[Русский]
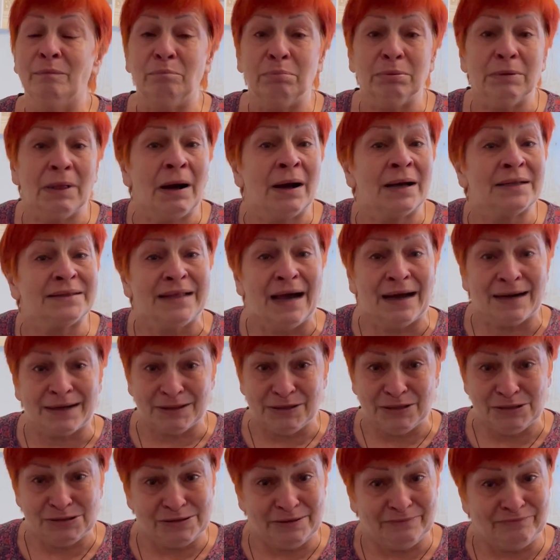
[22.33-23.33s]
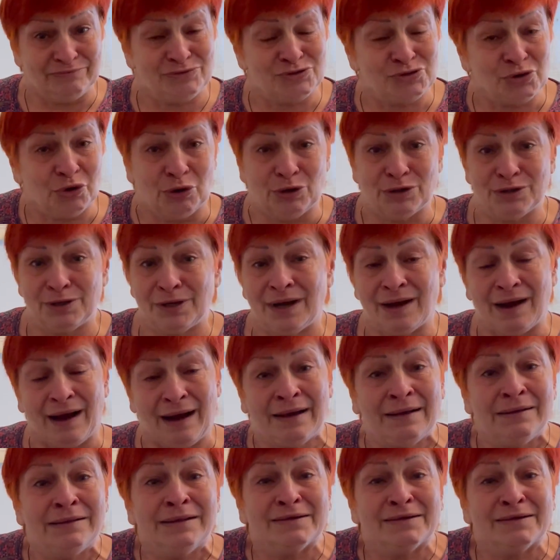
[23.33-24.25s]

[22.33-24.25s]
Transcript: Благодарны за все, как